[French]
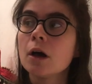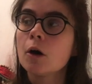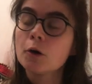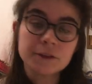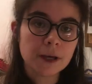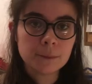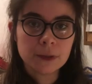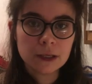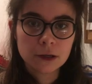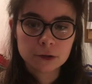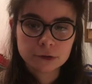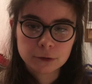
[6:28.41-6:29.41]

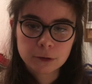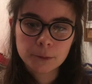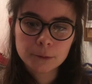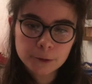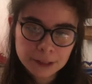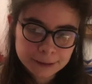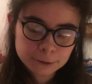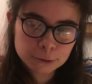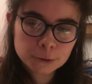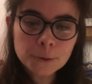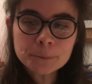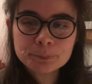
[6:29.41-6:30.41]
entamer ce club de
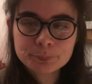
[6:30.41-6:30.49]
lecture.